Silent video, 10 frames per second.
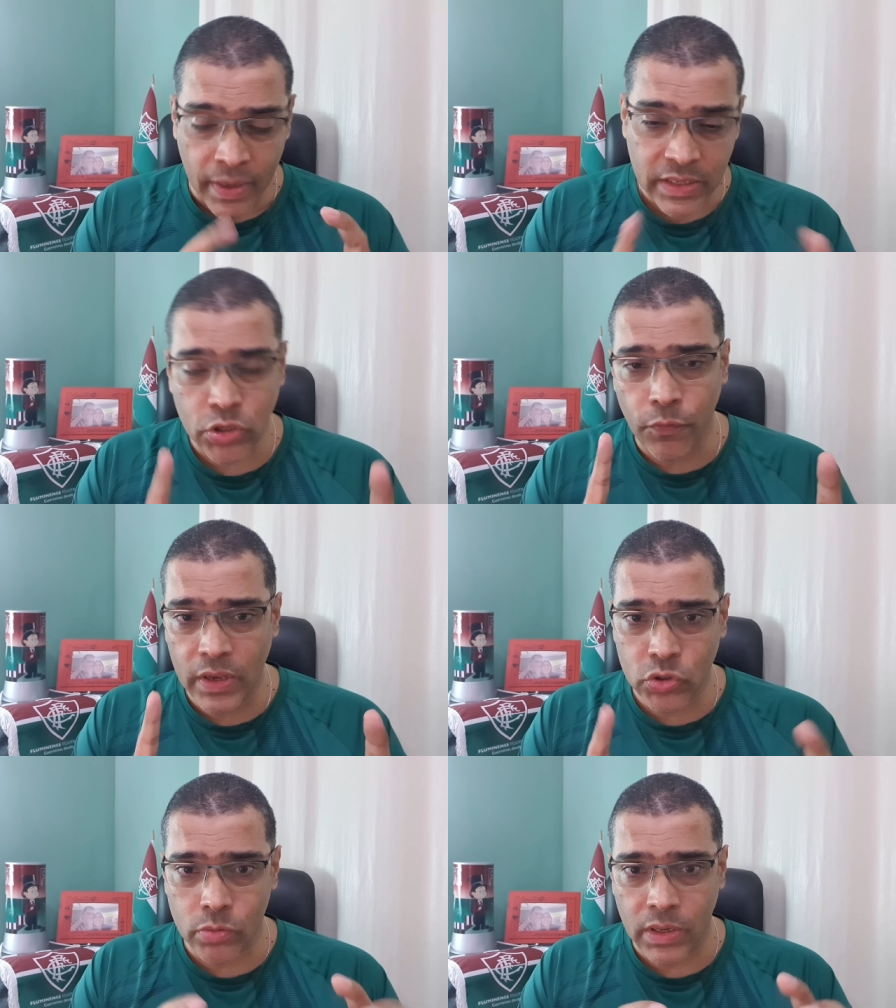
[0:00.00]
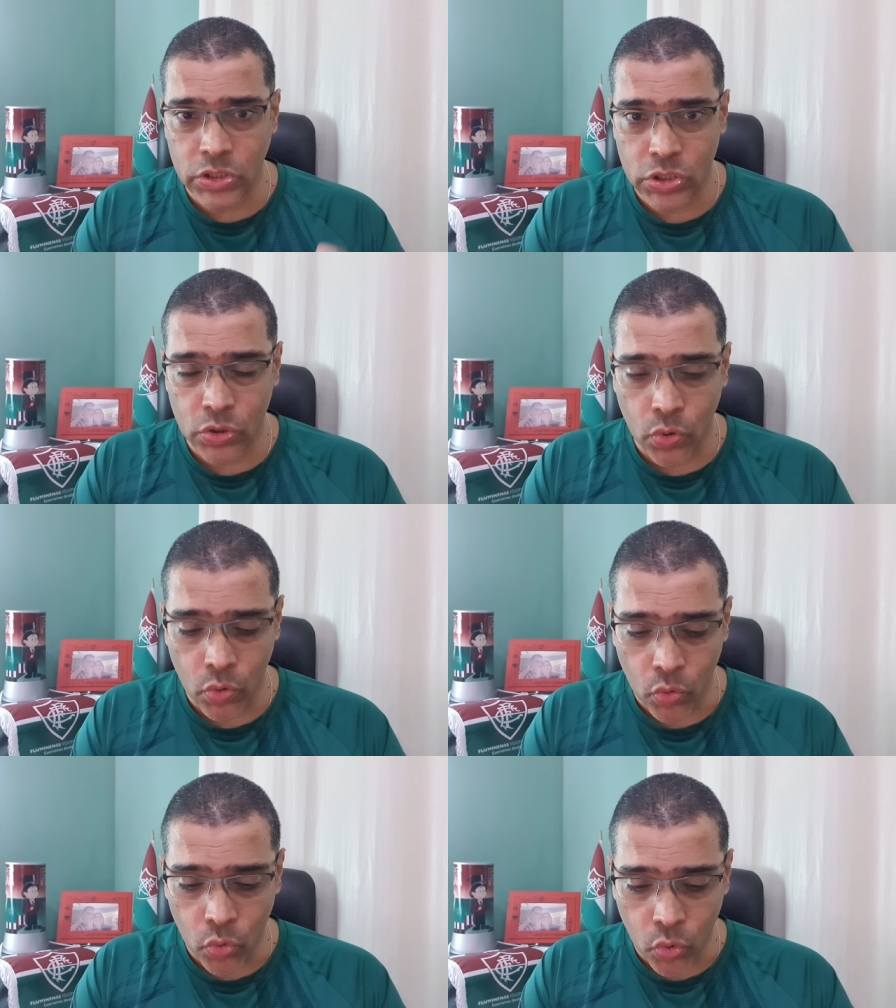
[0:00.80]
mas ele só fez uma, ele
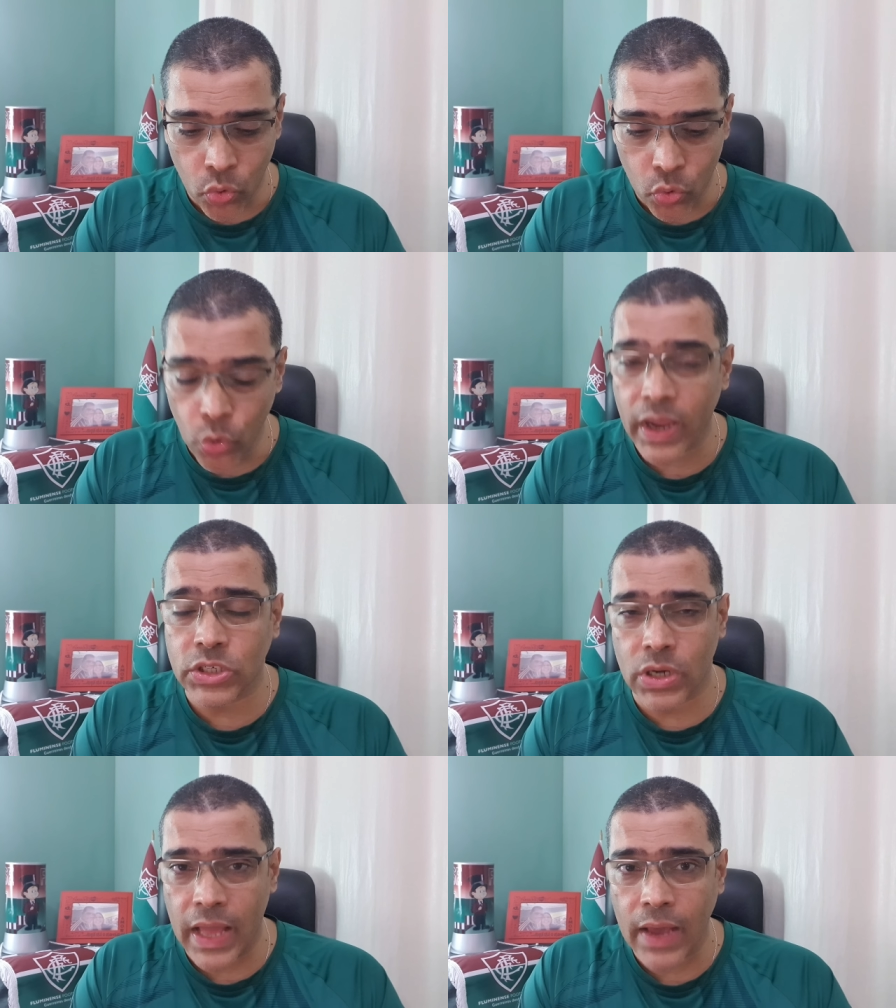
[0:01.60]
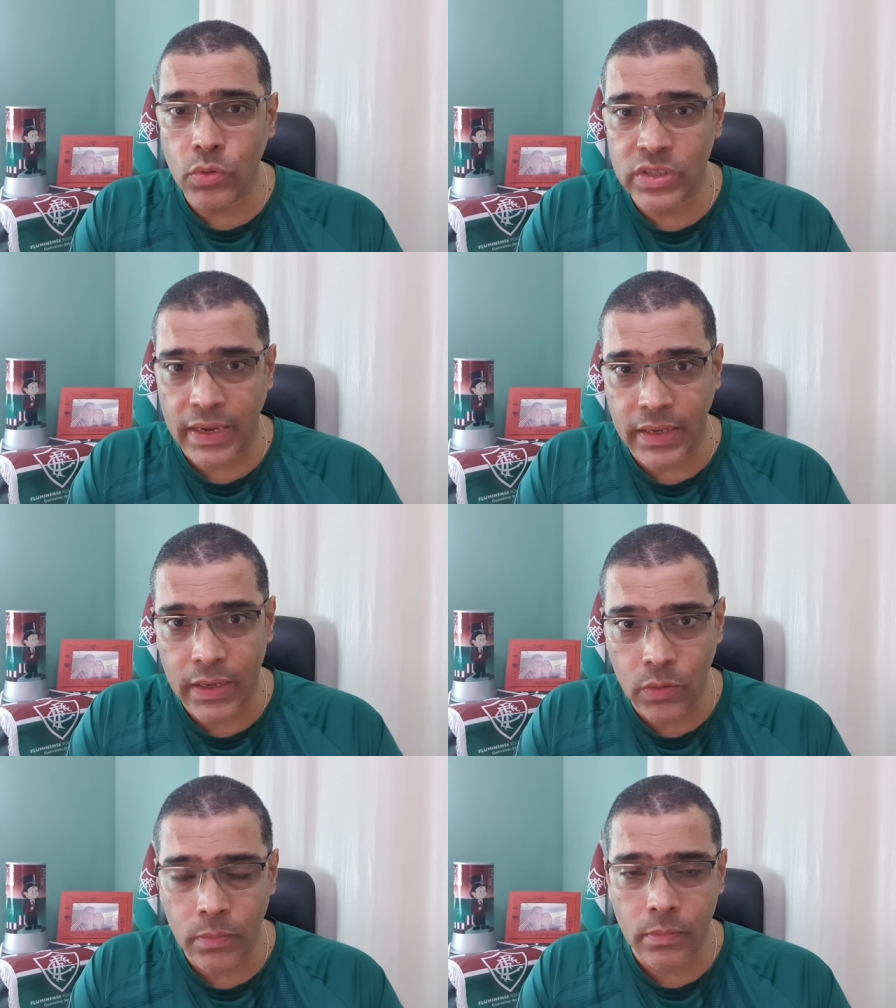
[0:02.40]
tirou o Lucas Claro, o
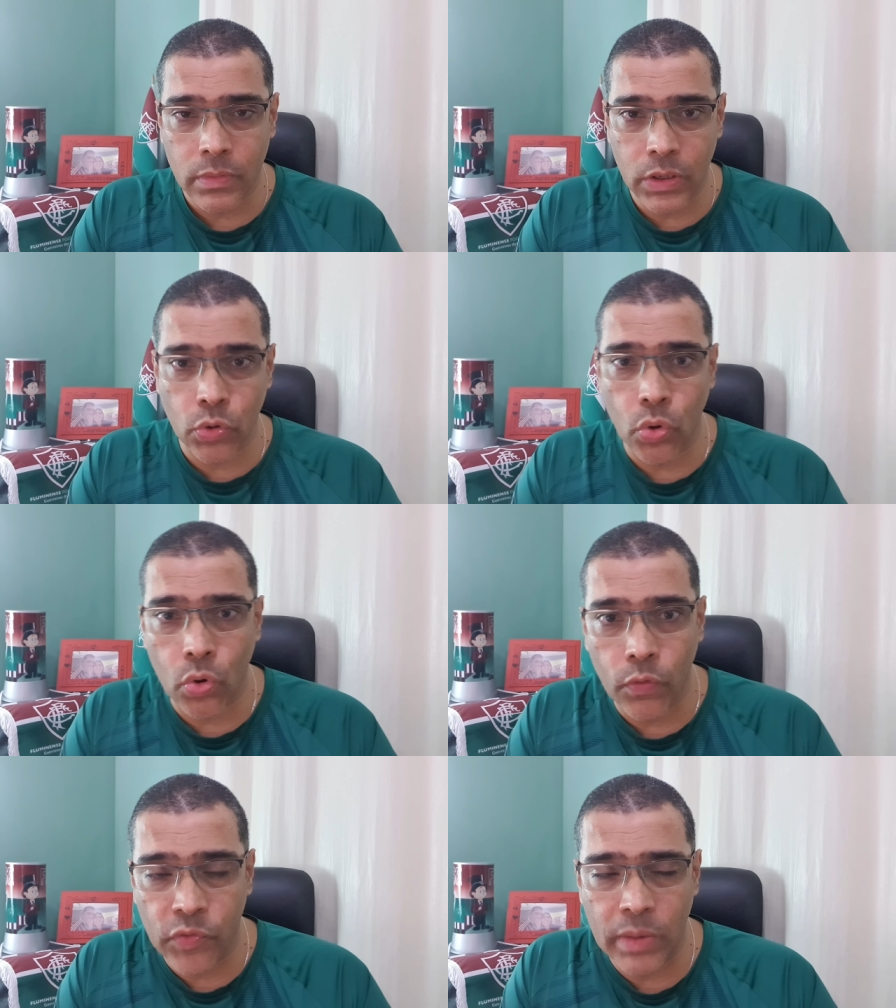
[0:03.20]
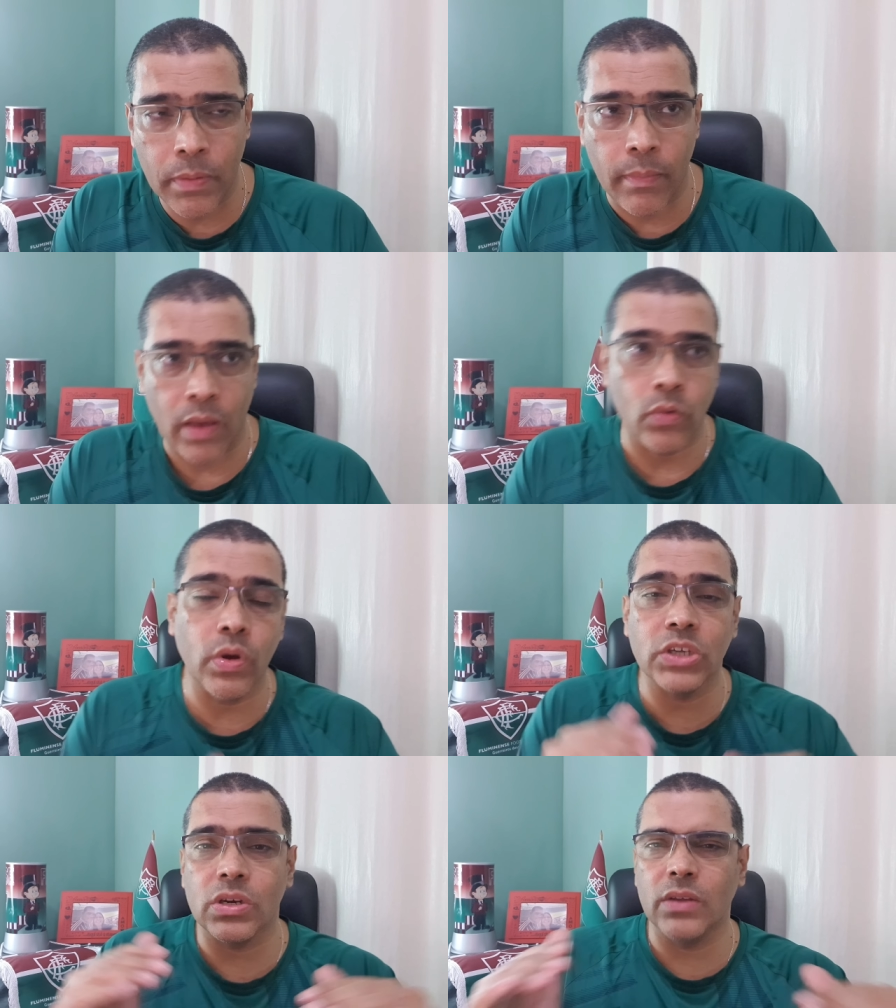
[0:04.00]
zagueiro, e colocou o Felipe Melo.
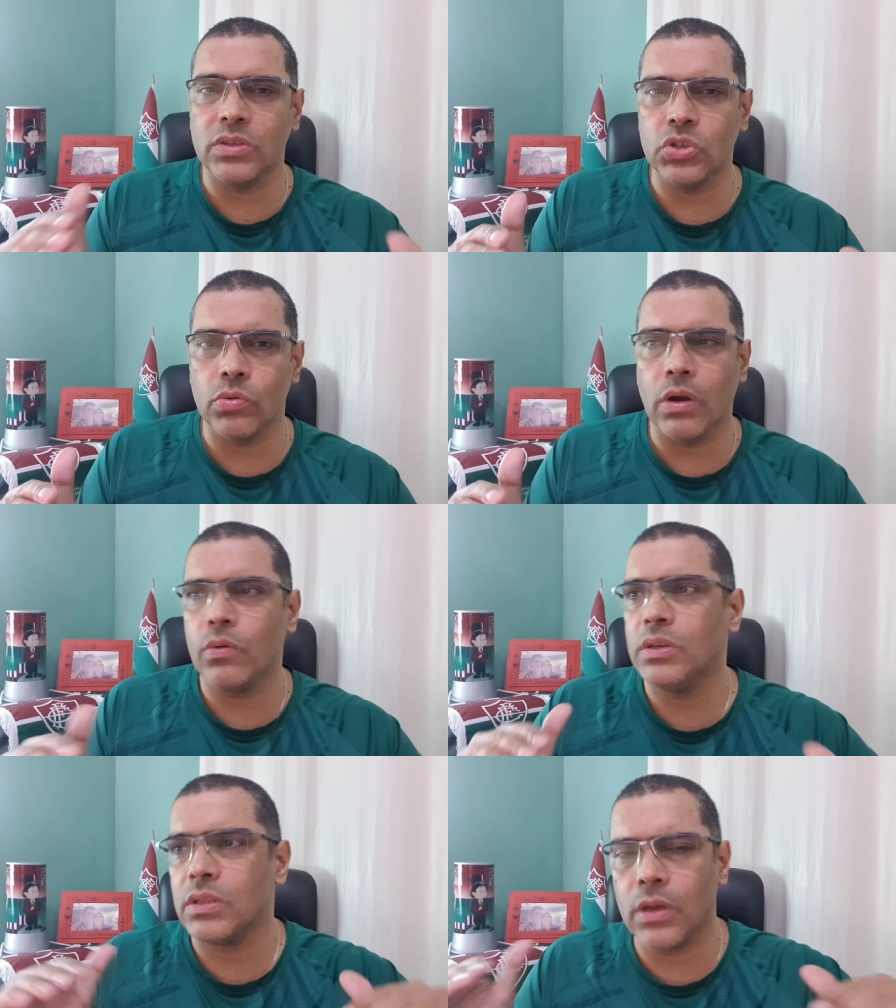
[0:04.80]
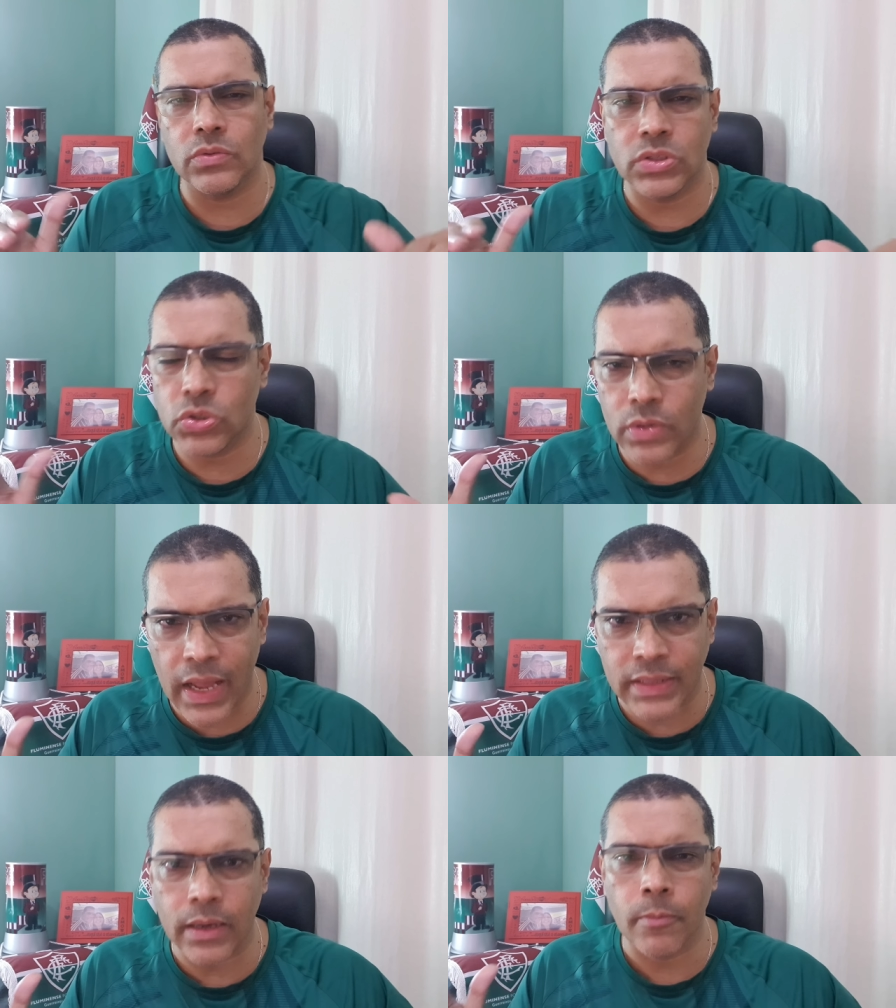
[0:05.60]
Lucas Claro sentiu alguma coisa? Não, sentiu
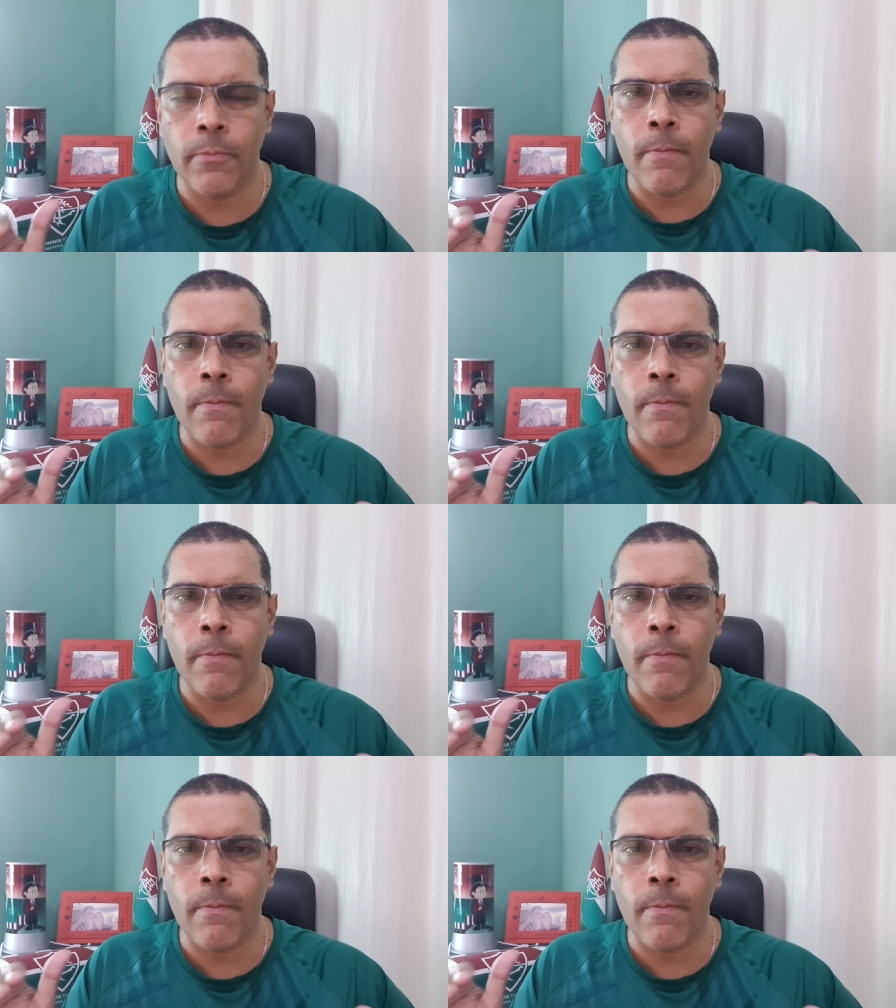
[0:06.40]
nada.